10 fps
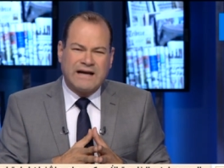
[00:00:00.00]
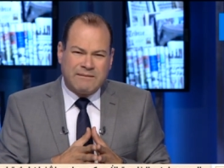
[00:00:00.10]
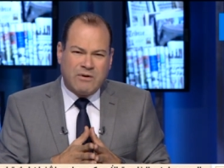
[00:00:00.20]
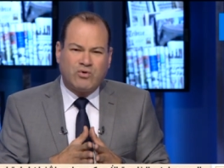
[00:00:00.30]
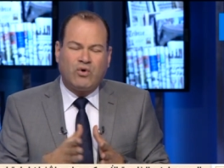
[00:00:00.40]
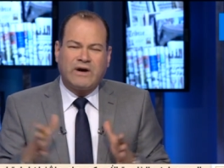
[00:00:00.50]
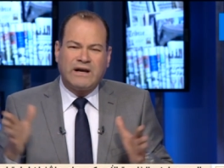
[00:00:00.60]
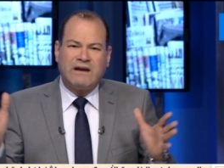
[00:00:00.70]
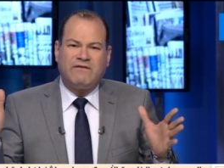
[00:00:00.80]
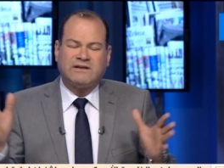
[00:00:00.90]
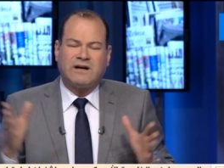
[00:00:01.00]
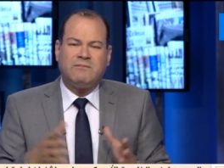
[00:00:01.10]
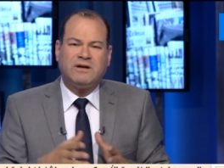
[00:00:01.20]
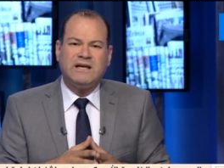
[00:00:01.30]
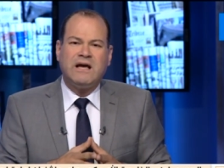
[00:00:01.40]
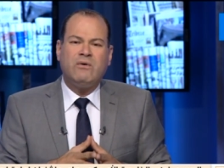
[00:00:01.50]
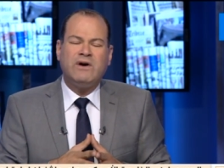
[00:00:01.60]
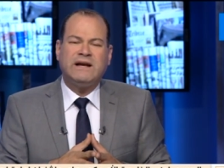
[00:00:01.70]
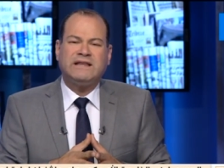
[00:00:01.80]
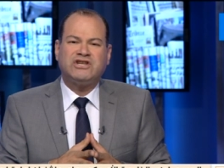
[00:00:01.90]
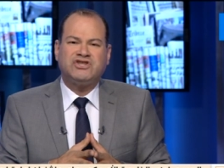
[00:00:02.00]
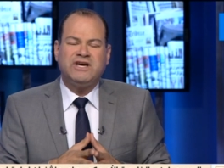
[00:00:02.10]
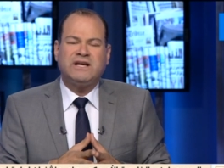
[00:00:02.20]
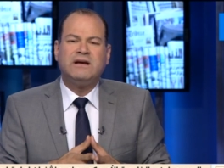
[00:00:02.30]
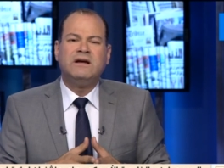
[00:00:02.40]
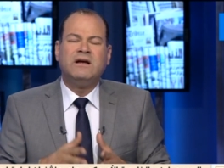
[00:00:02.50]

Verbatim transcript: كان موضوع خلال الفترة الماضية وإحنا التشكيك